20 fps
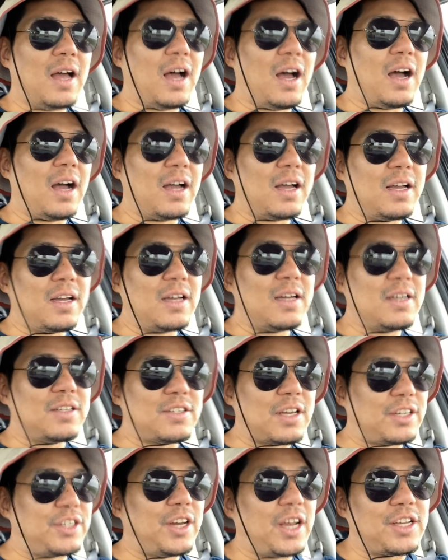Ang
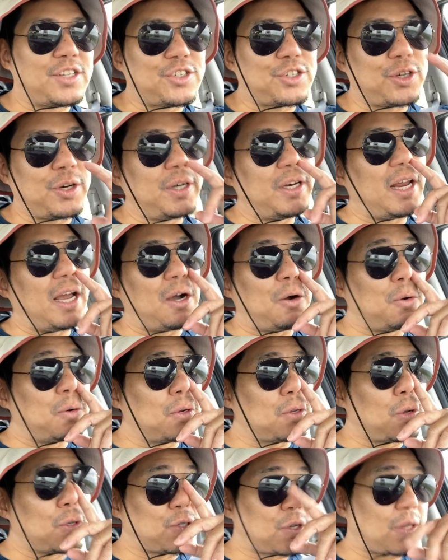suggestion niya
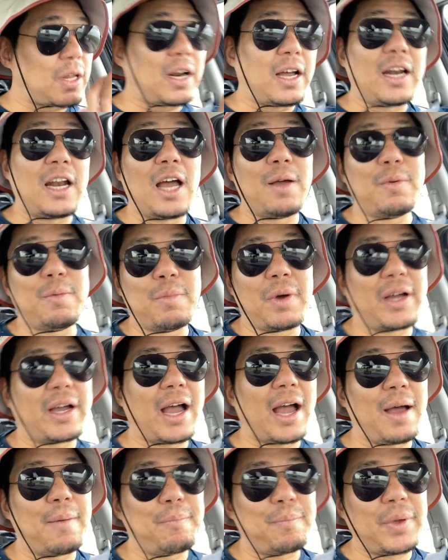kung gusto talaga namin
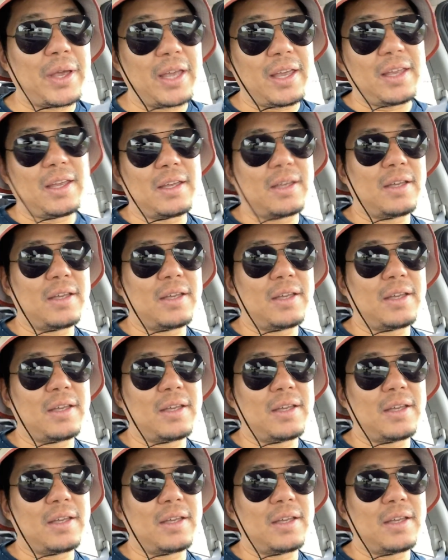mag-camping